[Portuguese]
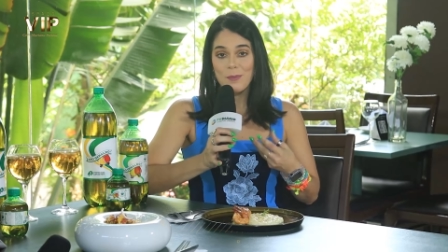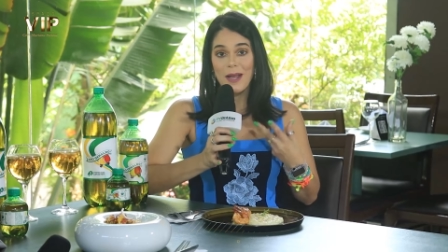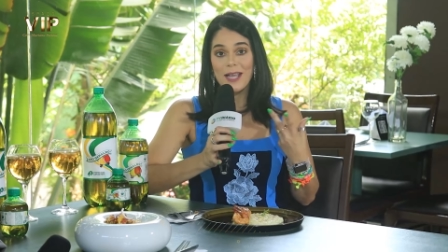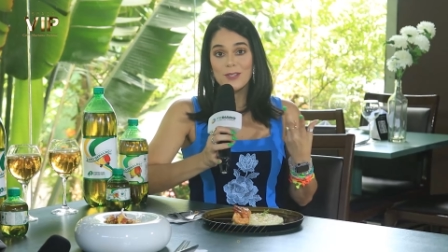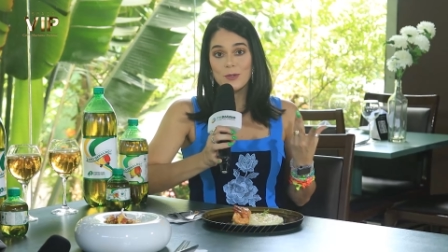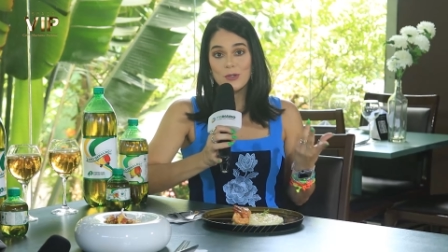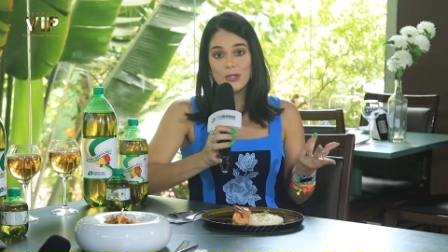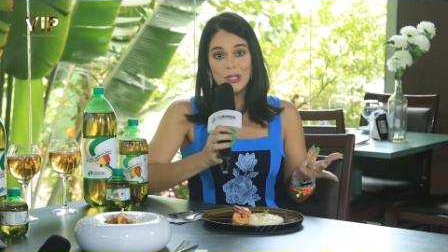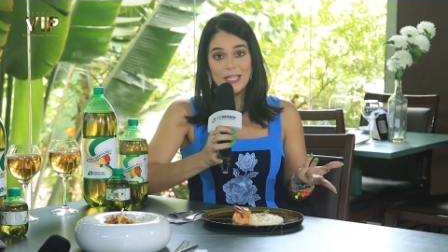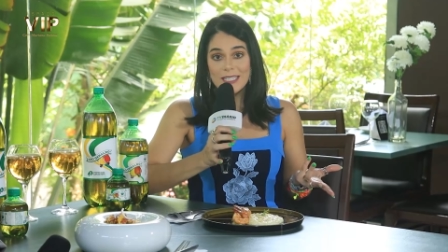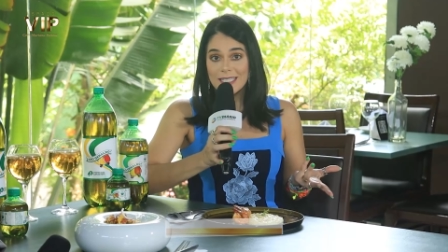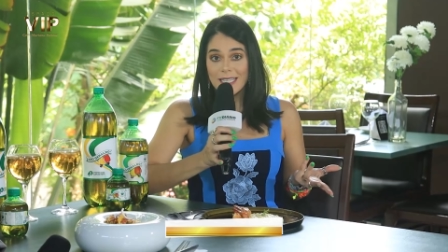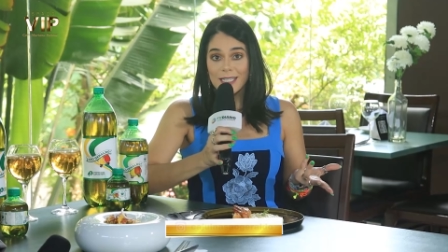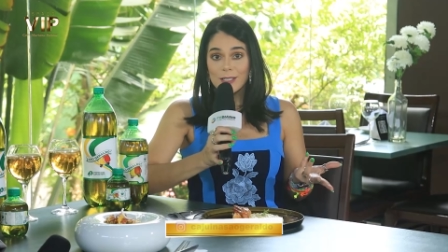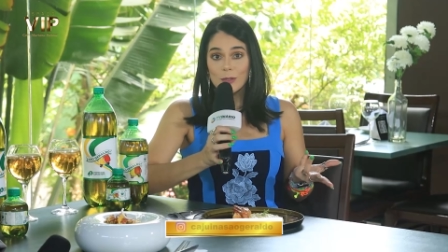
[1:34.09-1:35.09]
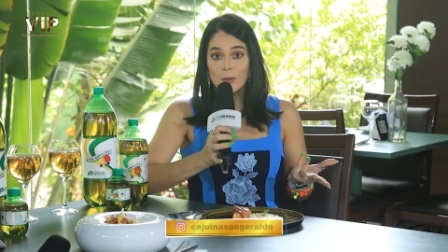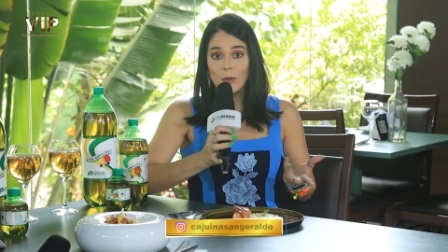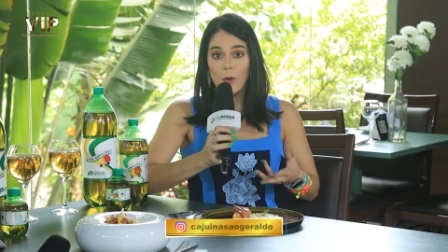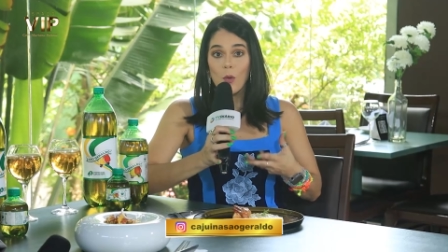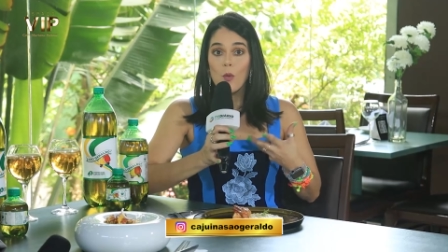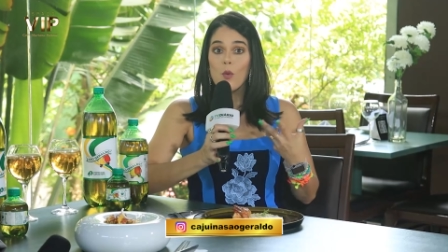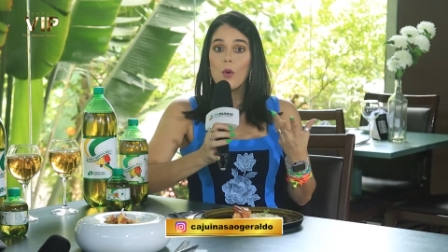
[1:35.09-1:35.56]
mas utilizando
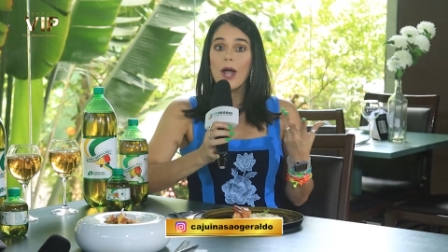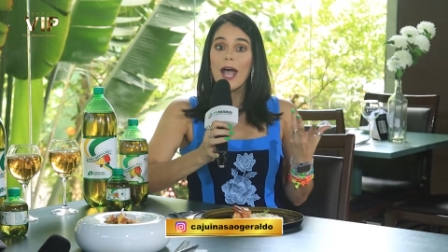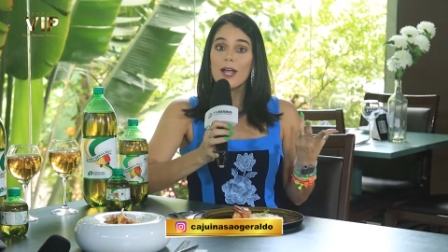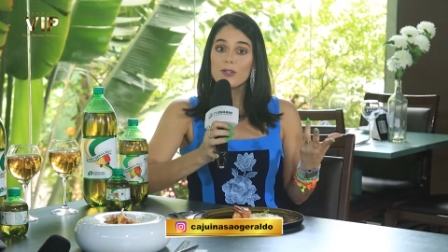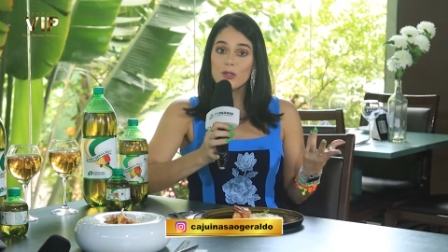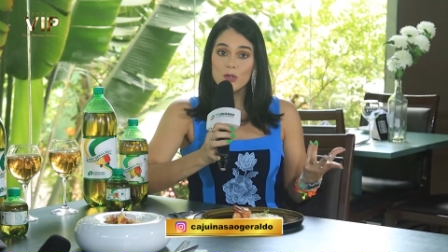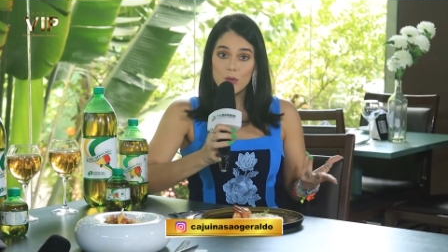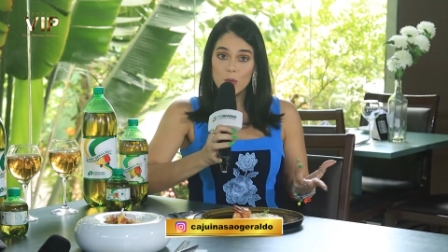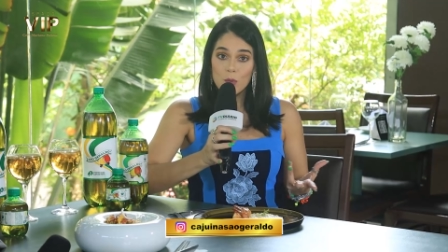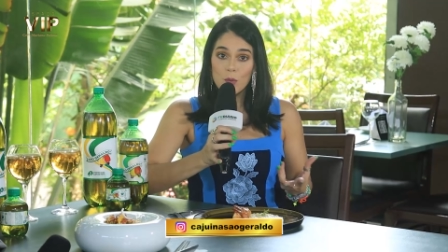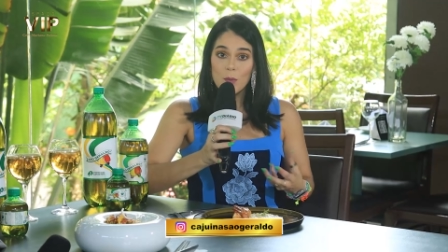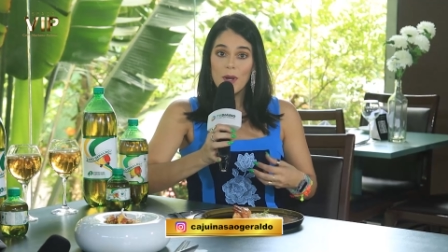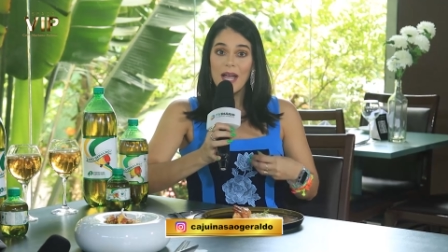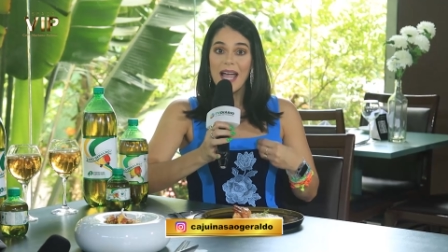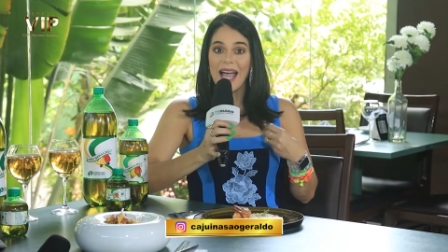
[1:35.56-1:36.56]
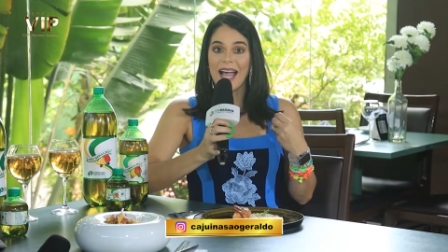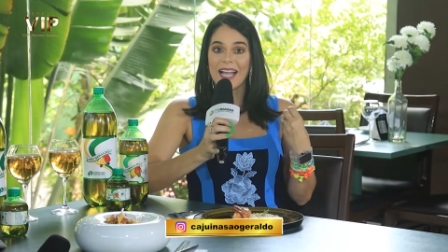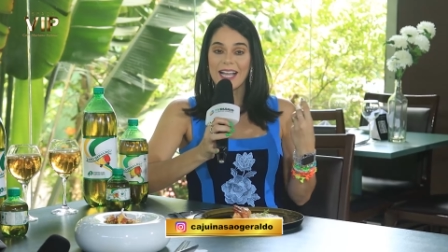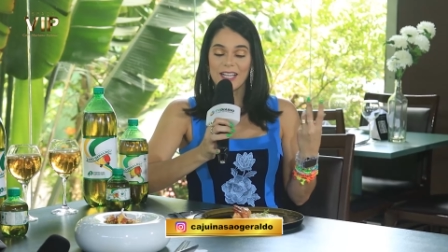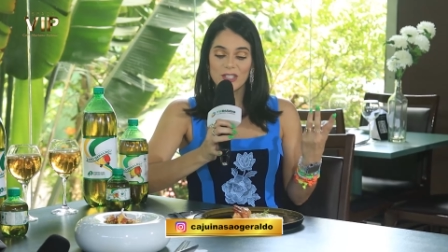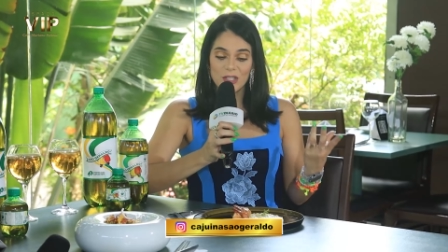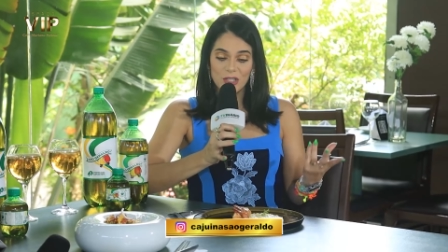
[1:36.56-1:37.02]
o caju, a
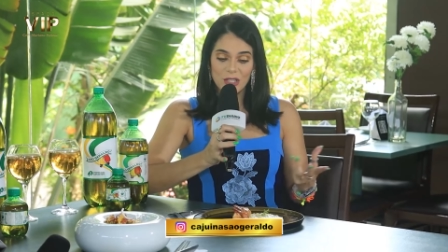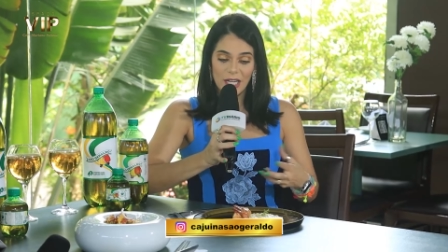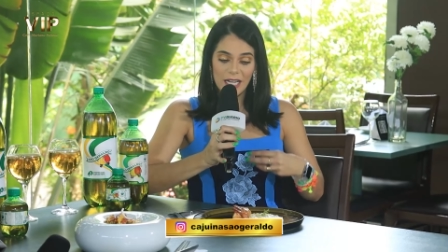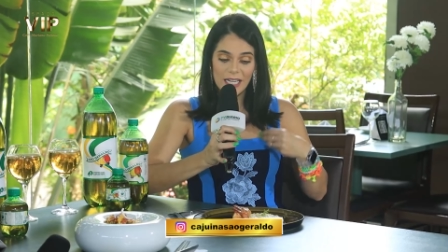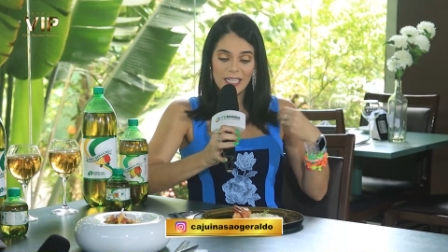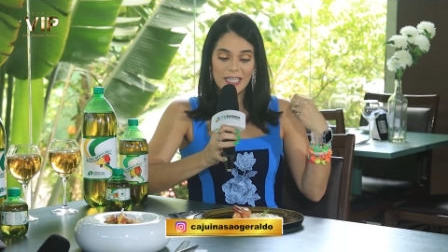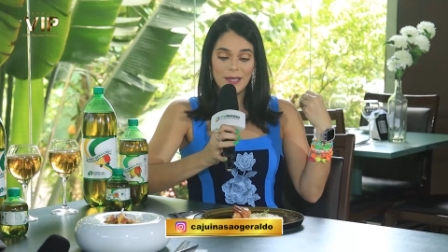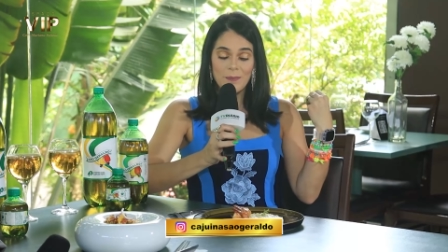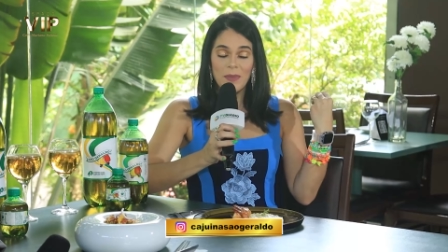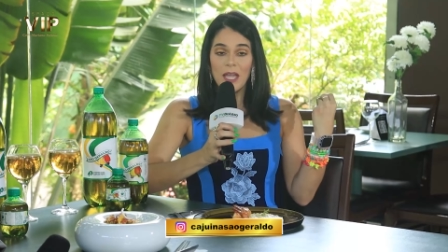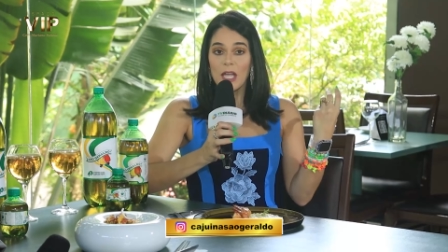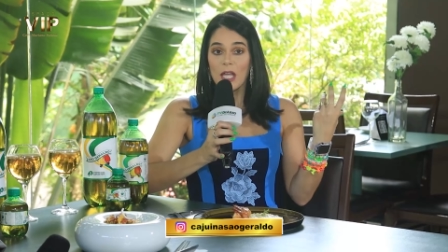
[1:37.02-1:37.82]
castanha.